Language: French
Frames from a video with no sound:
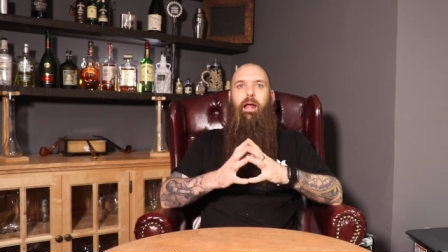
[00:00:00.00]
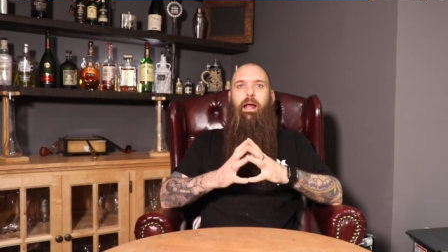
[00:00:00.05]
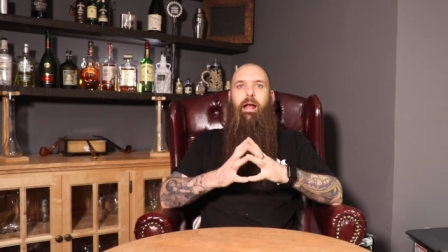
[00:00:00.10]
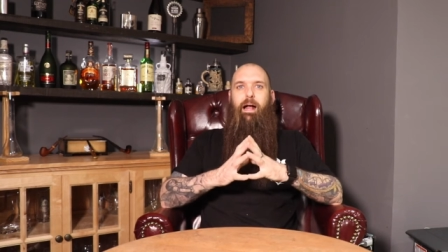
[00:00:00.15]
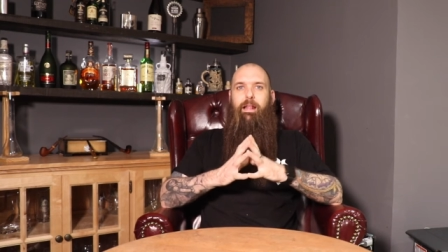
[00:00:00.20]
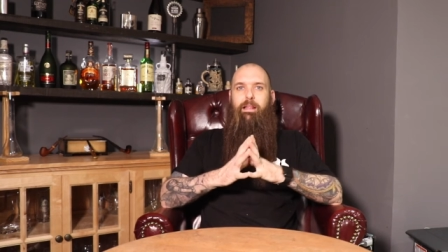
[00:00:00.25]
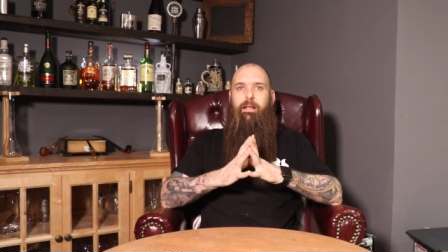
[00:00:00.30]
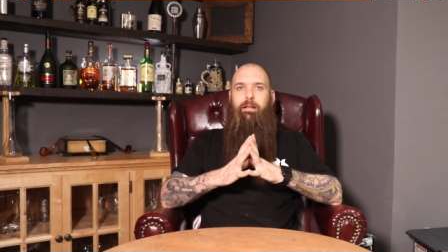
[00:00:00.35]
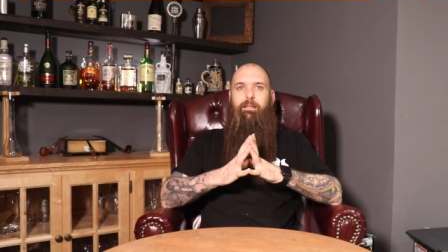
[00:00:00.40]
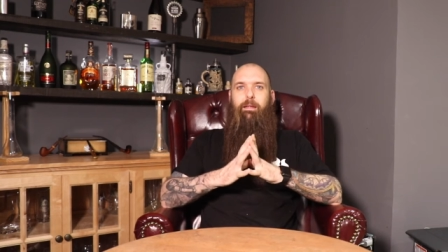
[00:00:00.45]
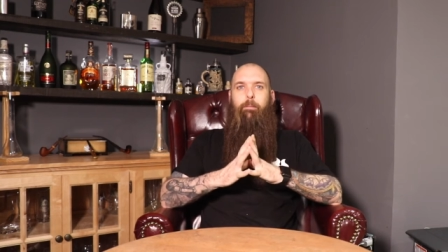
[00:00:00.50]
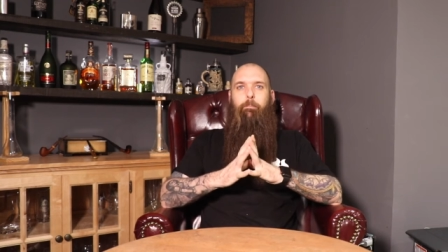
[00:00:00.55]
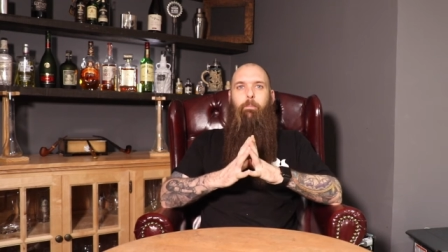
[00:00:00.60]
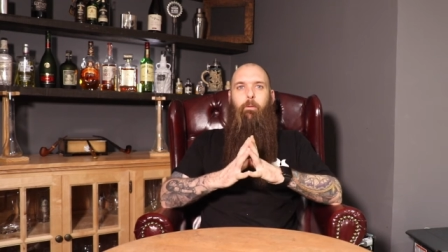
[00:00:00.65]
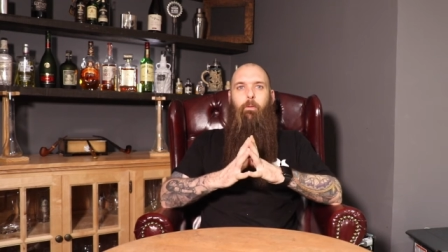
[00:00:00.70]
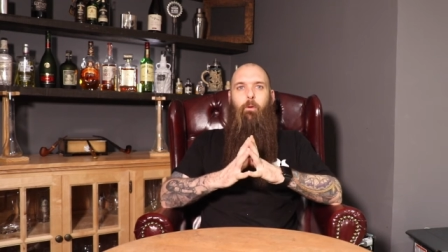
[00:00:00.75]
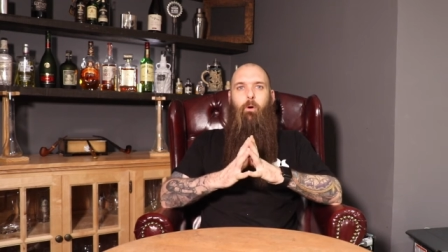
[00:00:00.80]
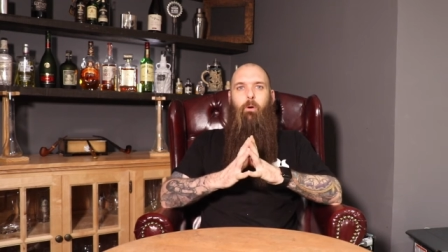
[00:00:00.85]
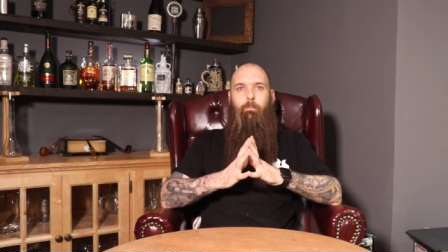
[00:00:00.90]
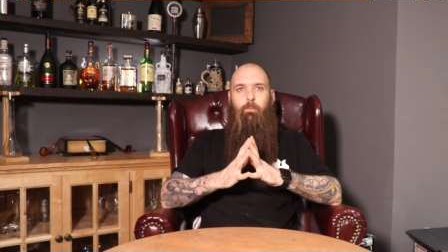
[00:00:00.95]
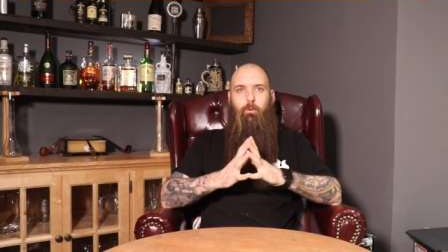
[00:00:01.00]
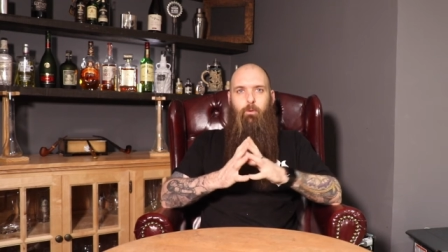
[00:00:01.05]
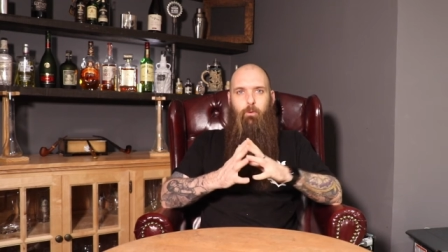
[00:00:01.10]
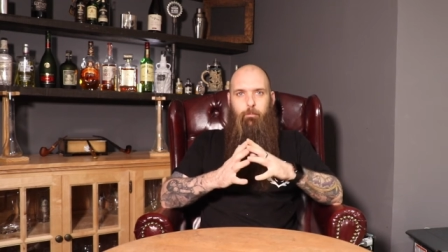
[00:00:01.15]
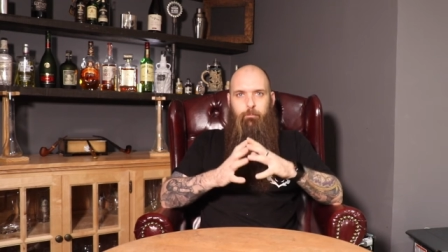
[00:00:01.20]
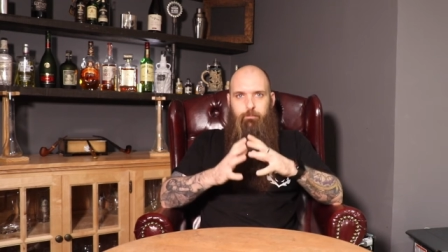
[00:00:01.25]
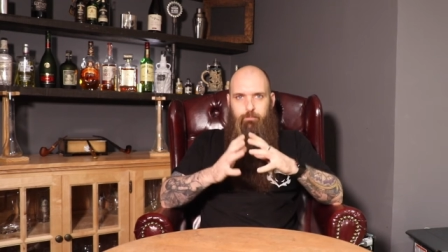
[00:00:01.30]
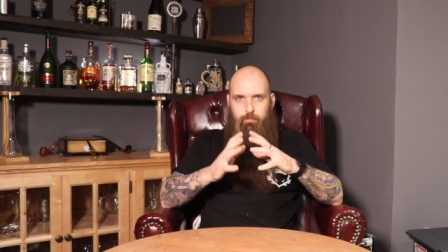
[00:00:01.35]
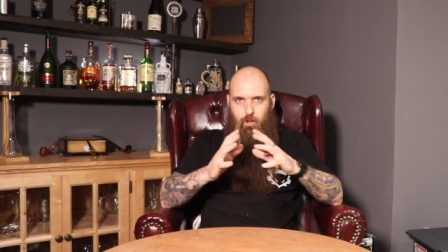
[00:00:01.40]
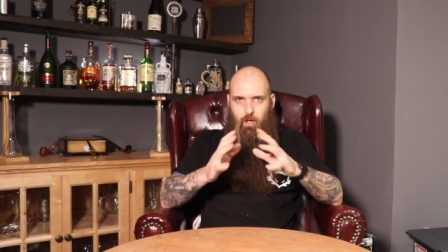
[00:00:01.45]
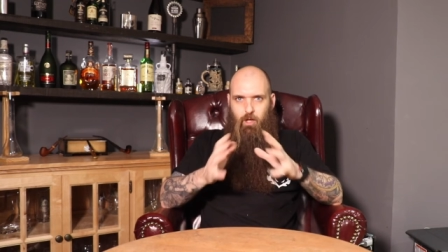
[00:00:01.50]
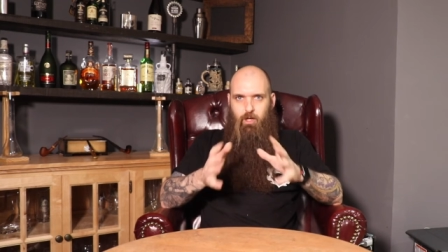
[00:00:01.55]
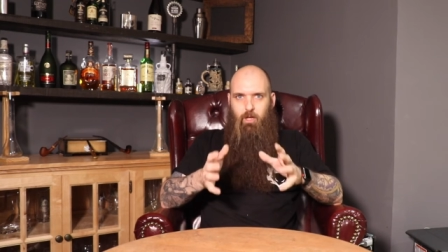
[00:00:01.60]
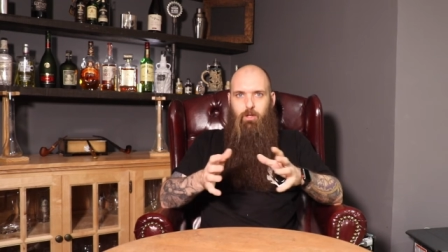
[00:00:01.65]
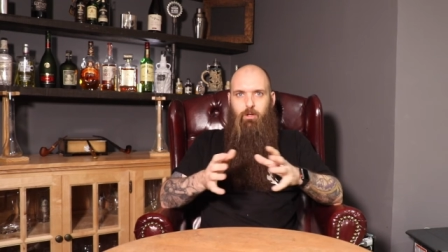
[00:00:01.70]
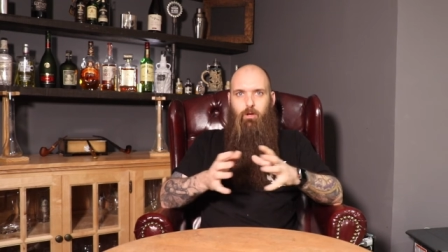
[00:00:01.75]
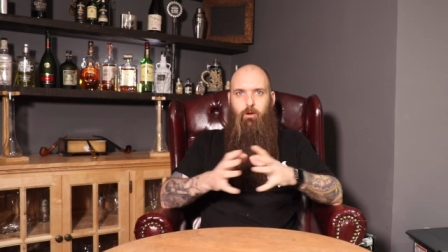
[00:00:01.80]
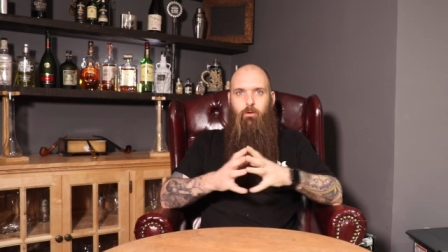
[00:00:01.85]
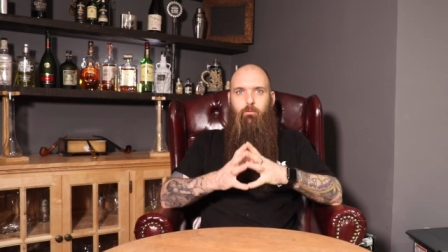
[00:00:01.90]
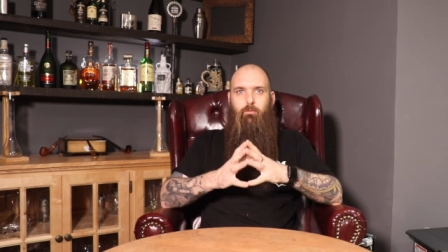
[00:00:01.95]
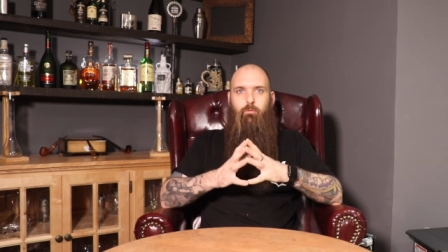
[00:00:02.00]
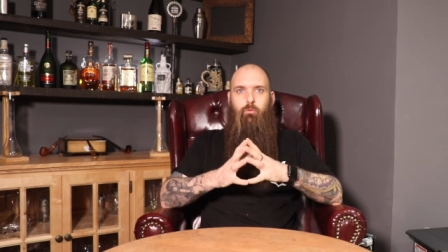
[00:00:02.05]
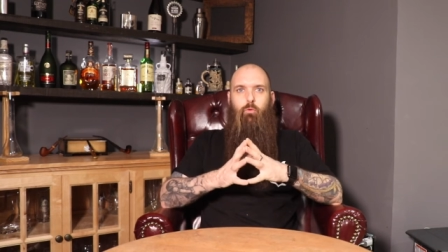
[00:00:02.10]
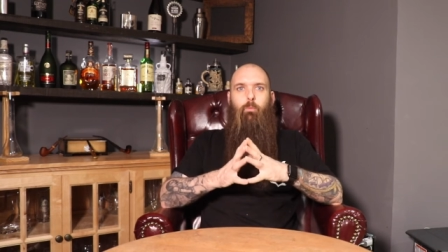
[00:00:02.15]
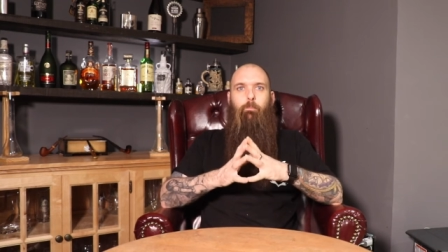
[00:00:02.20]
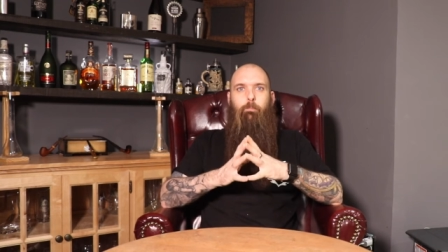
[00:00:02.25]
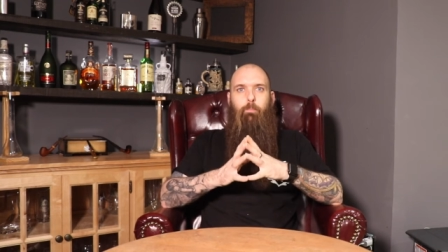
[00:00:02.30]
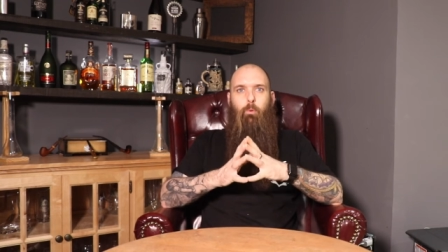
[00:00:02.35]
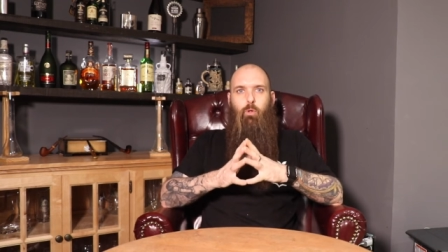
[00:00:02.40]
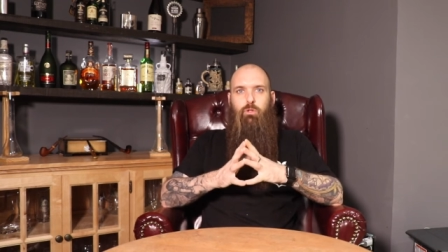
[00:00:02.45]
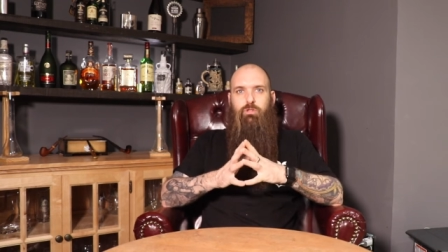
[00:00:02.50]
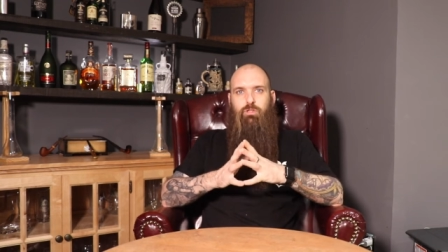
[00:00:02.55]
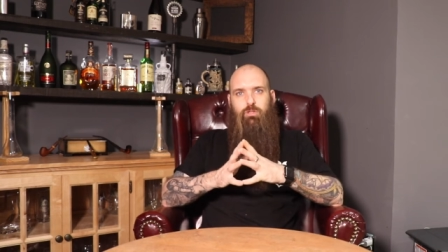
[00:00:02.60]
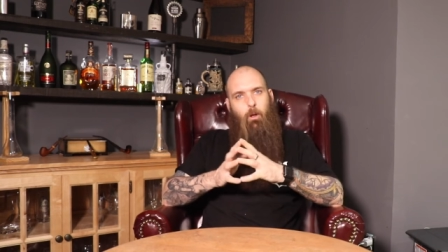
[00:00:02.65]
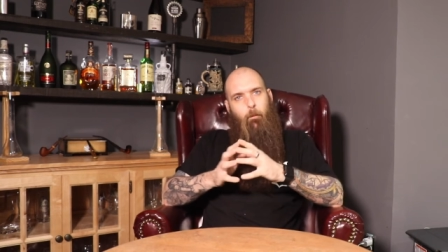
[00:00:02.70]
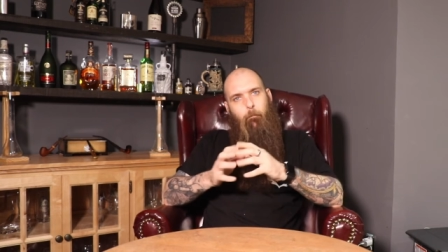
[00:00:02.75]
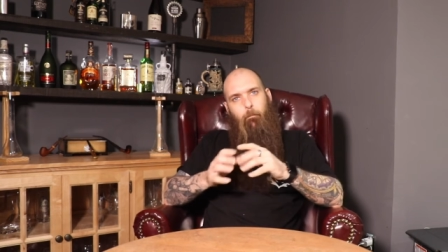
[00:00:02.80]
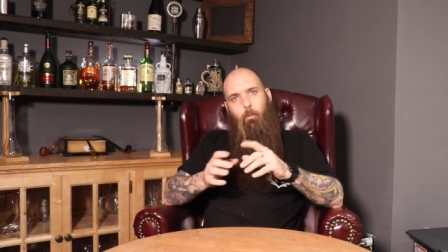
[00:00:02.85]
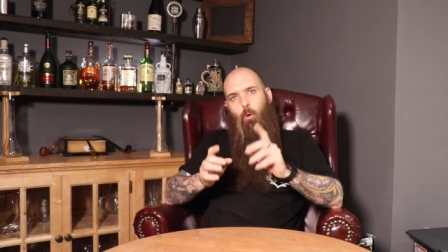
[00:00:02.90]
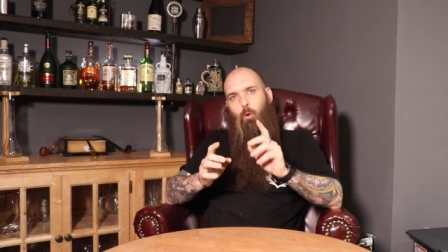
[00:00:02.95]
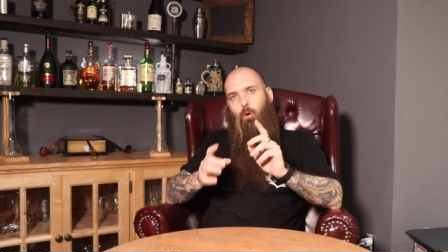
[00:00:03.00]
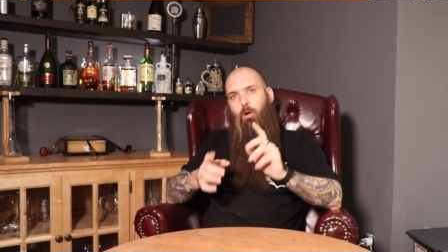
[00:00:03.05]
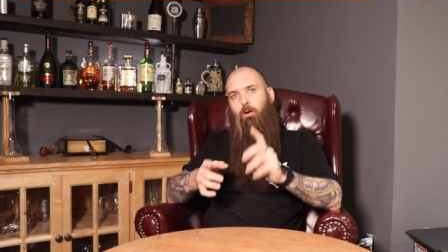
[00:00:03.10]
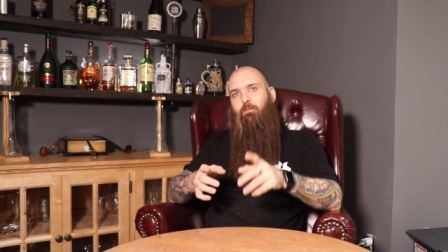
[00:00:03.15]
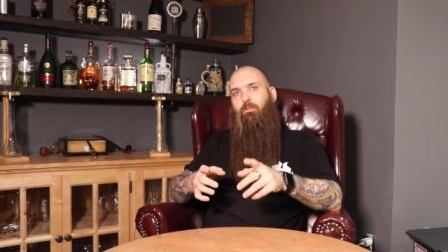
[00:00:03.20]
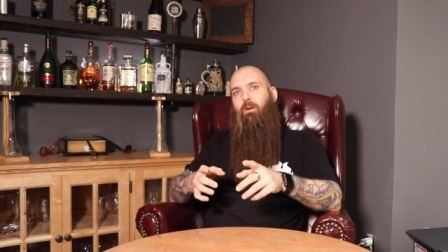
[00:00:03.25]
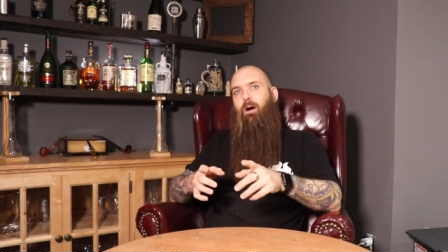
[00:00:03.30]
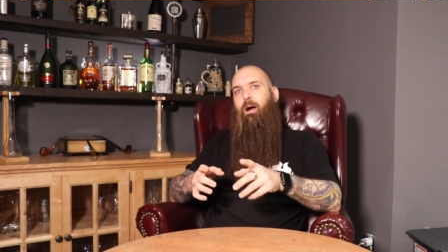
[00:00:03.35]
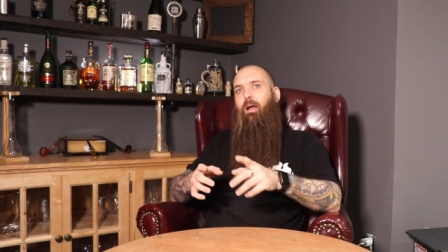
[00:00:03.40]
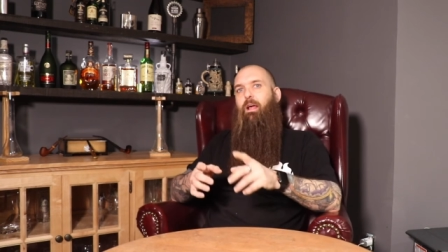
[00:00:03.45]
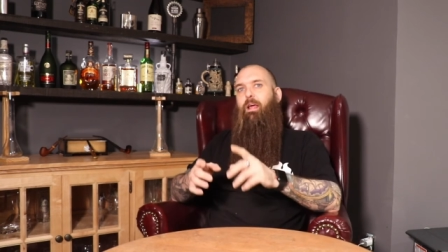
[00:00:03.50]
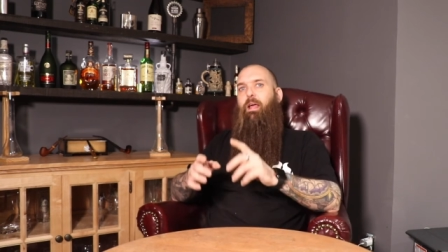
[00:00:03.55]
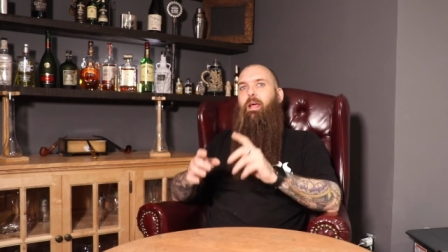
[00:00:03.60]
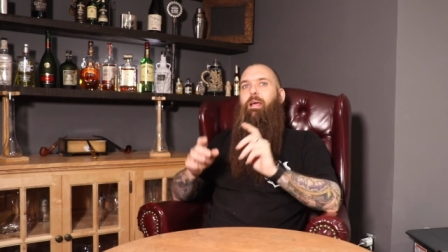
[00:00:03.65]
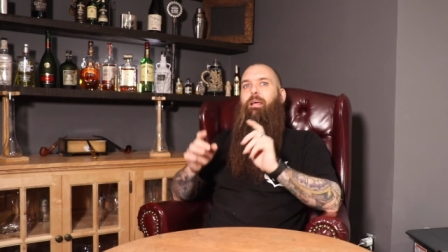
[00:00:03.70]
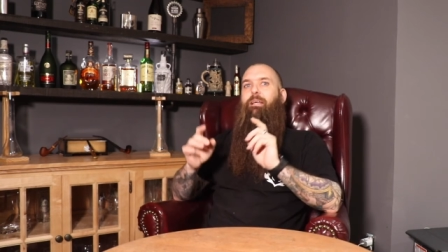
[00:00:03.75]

attendez pas non plus que quelqu'un vous pousse pour le faire.